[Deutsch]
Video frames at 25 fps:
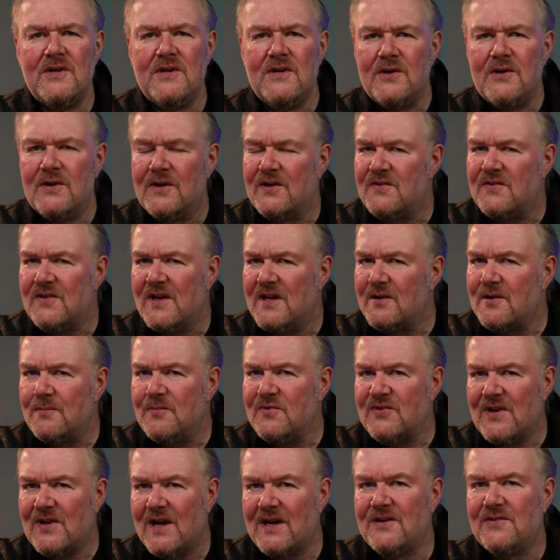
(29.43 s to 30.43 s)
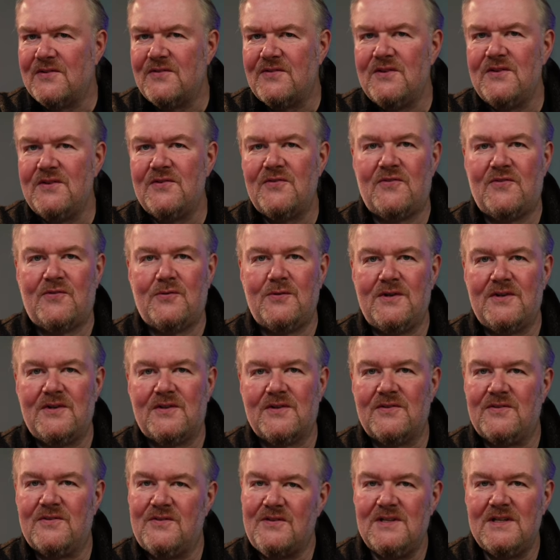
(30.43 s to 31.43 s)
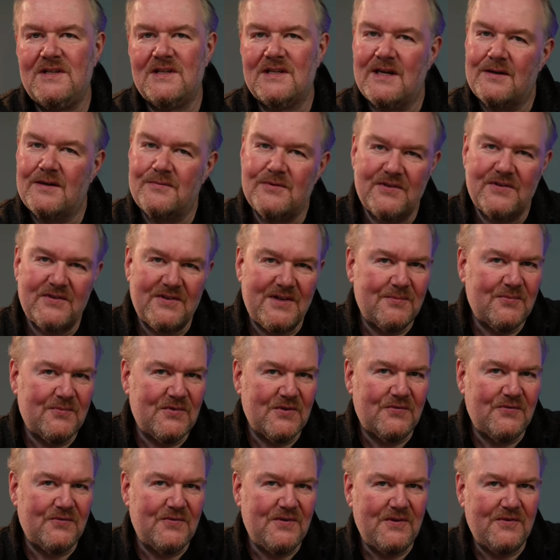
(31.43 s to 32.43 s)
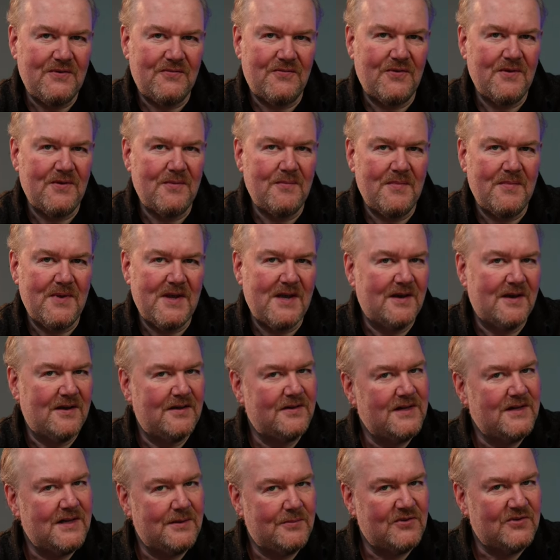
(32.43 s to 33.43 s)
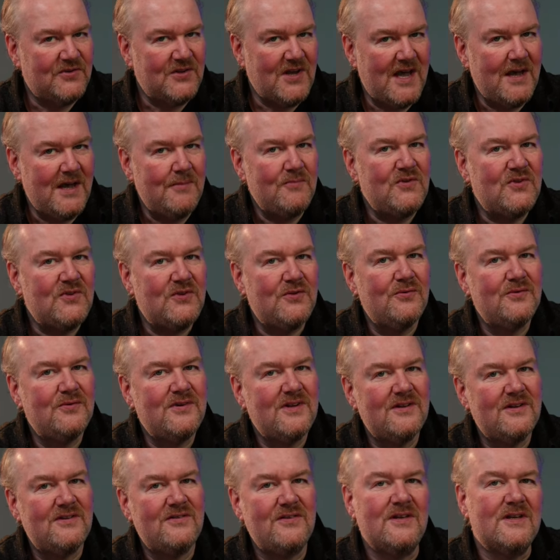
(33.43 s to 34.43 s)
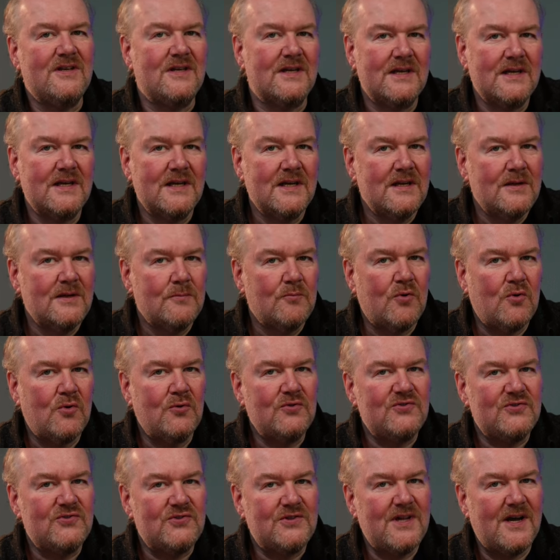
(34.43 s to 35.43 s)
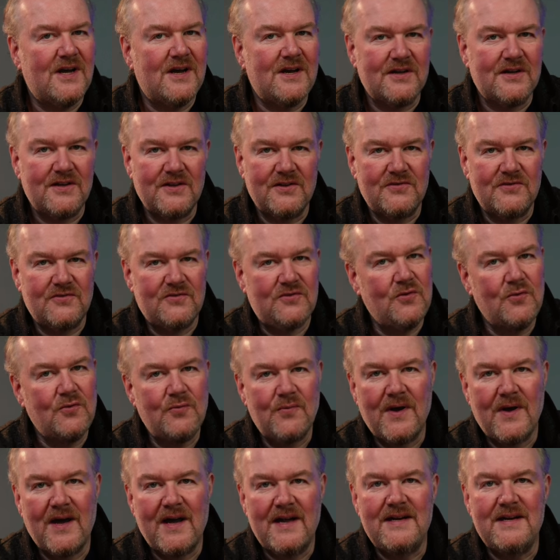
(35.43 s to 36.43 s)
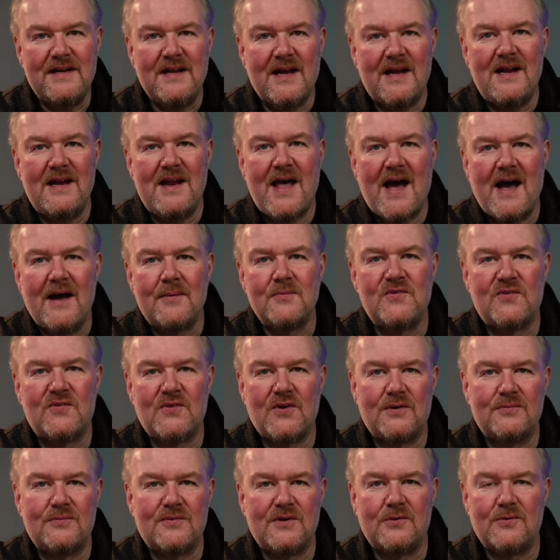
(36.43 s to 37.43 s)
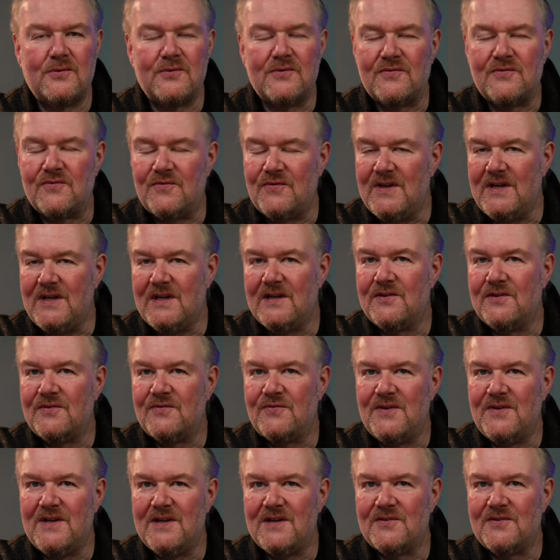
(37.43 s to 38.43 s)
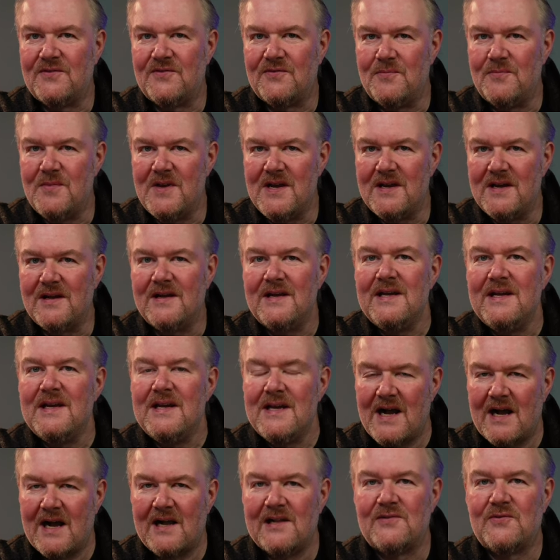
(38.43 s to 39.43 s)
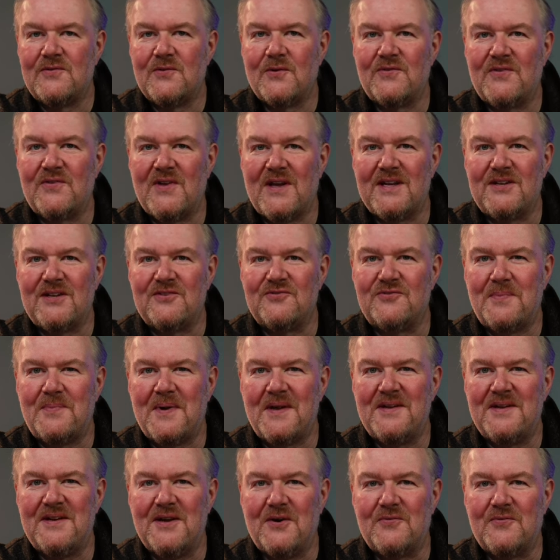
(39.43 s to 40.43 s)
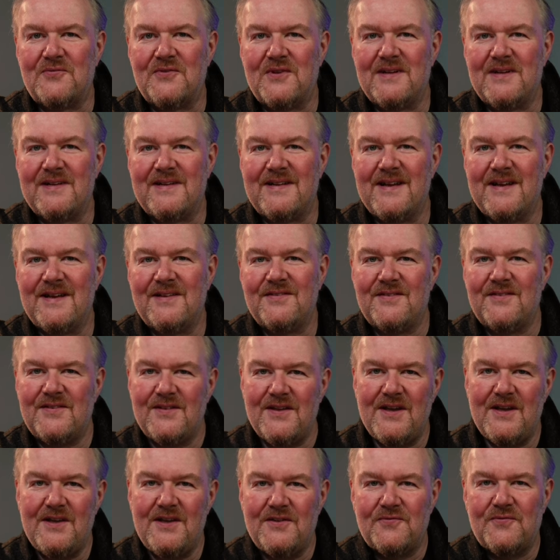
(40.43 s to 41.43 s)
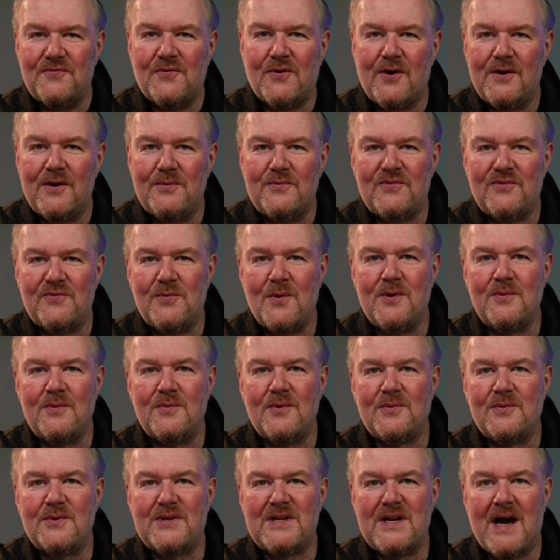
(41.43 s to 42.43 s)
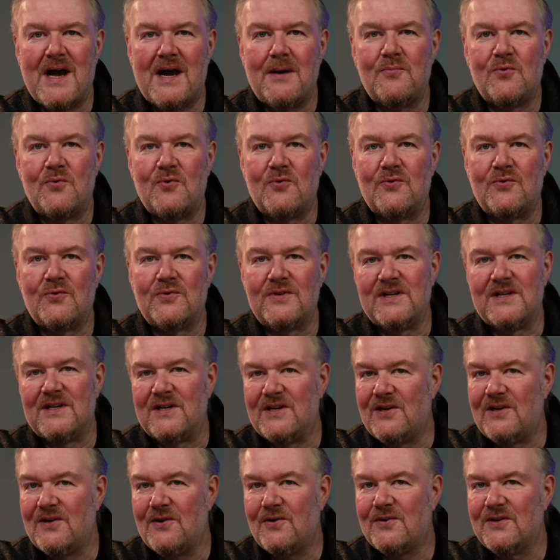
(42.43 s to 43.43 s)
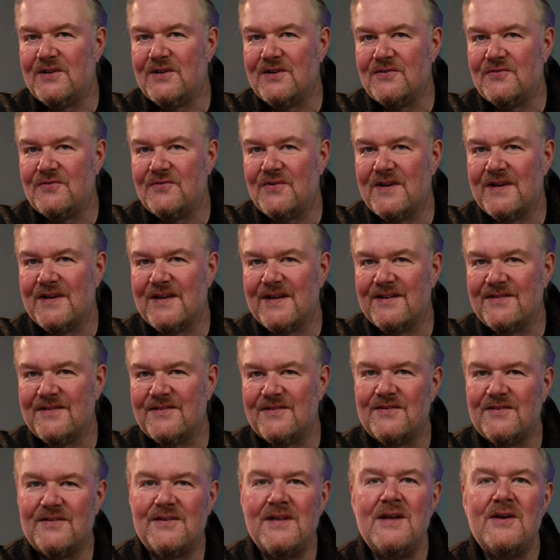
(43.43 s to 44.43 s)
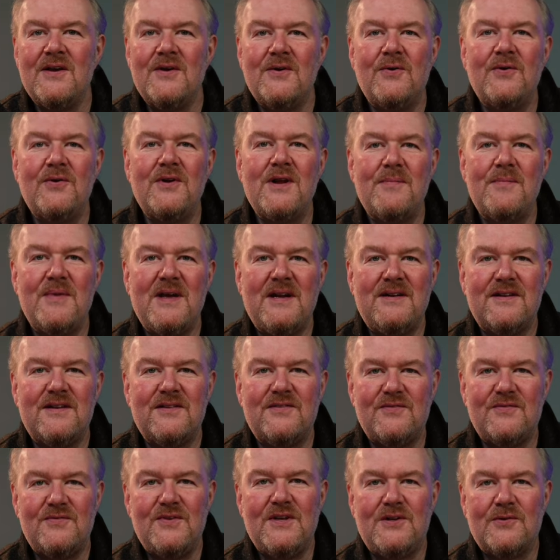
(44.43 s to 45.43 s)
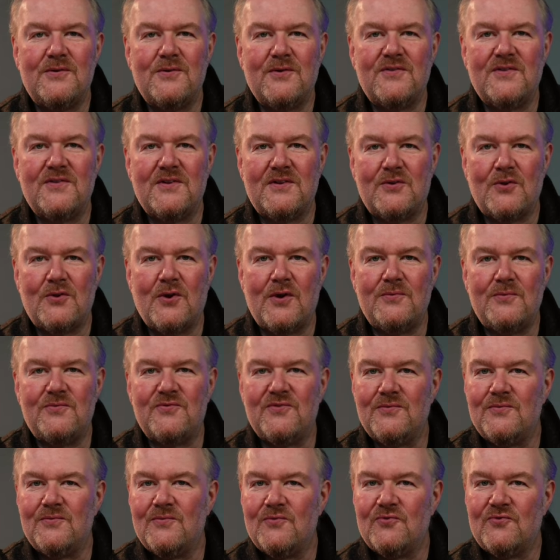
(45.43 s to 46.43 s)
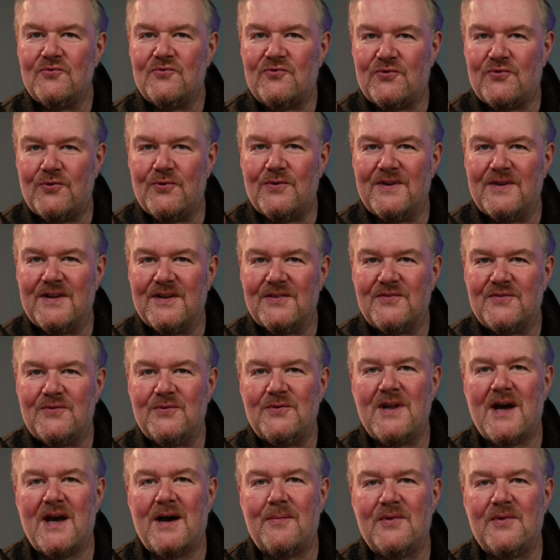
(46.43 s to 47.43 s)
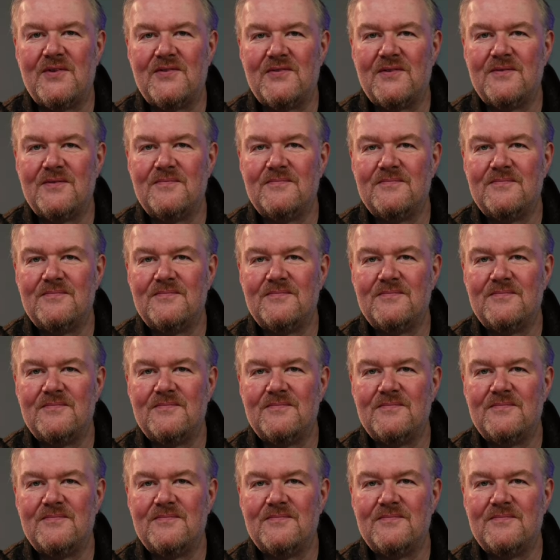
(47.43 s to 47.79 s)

Das hätte mich alles nicht so interessiert, aber es gibt noch viel, viel mehr, nämlich MQTT, Push-Nachrichten über einen Alarmserver und vieles, vieles mehr. Also sei gespannt auf den Test. Ich freue mich immer über ein Abo und die Glocke nicht vergessen. Und am Ende des Videos ein Däumchen. Schön, dass du da bist.